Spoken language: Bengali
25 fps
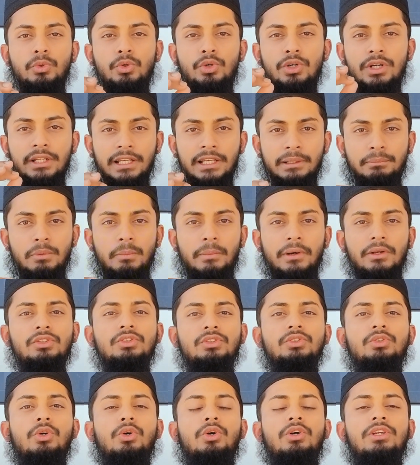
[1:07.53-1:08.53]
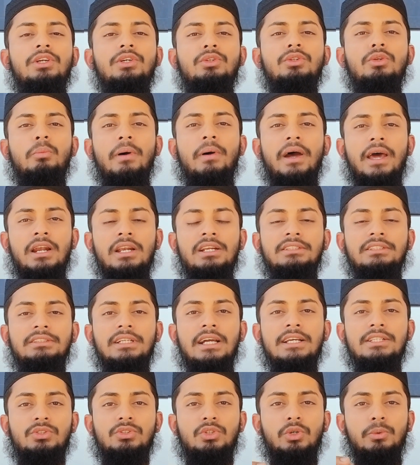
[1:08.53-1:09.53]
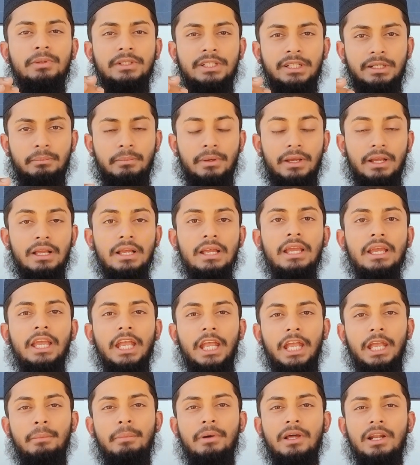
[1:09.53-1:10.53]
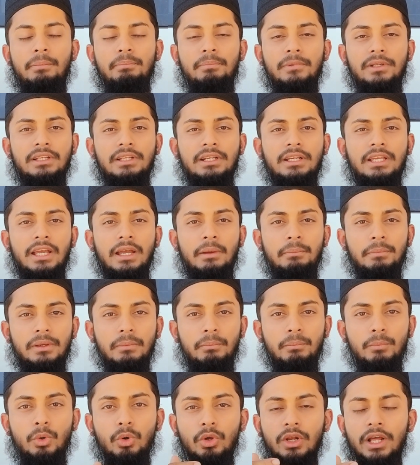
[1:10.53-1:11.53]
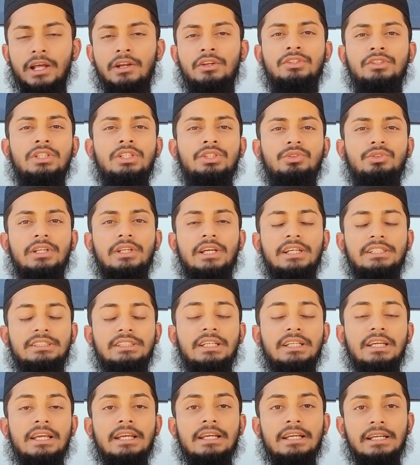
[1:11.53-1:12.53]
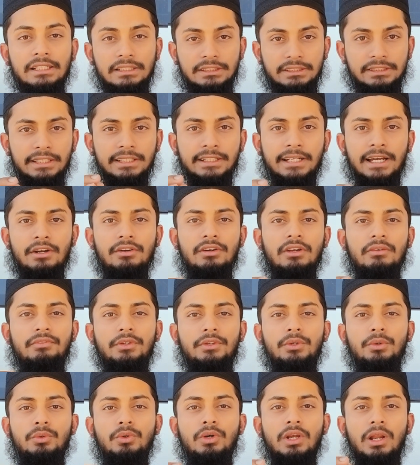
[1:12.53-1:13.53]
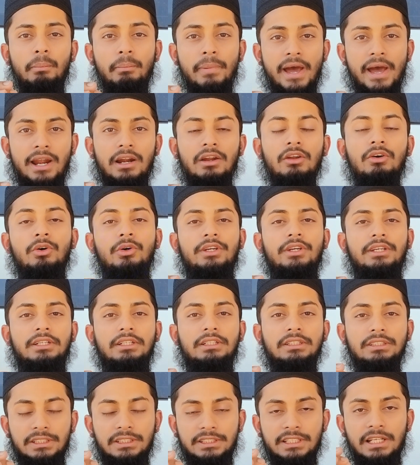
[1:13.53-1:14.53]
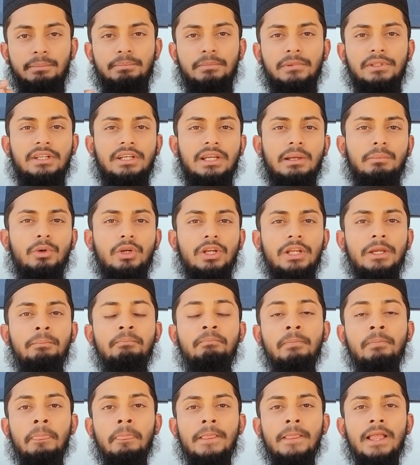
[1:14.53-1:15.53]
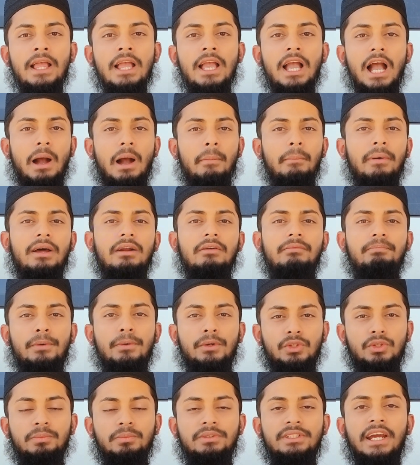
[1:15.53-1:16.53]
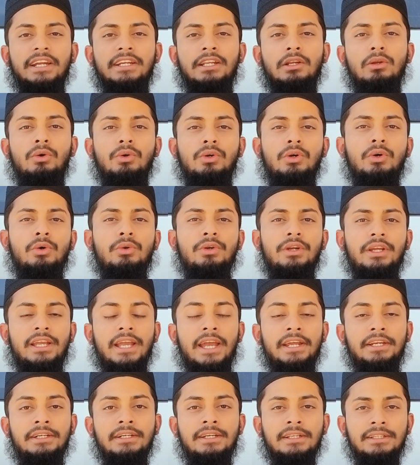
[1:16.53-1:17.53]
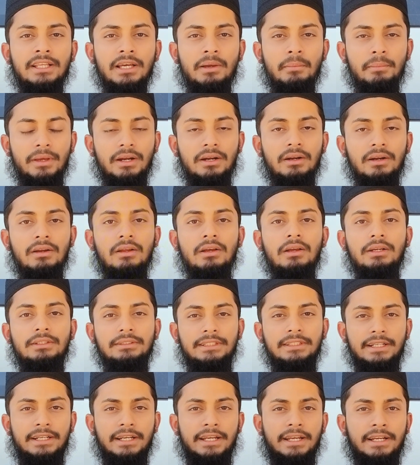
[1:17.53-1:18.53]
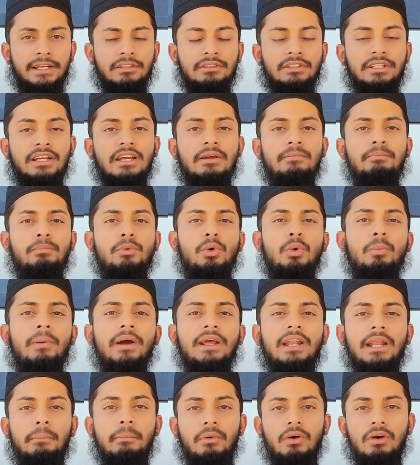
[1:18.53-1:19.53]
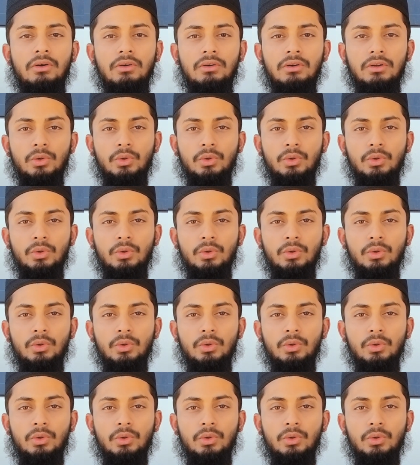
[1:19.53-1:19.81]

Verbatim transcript: পুরোটা দেখবে মানুষ তখন কিন্তু ভাইরালের চান্স খুবই থাকবে এবার আপনাদেরকে আমি মূল আলোচনা চলে আসি যে কারণে ভিডিওগুলো ভাইরাল হয় সেটা আপনাদেরকে বলি আমার প্রথম যে আইডি লক্ষ্য করুন এই আইডিটাতে আমার যে এখন থেকে প্রোফাইল এবং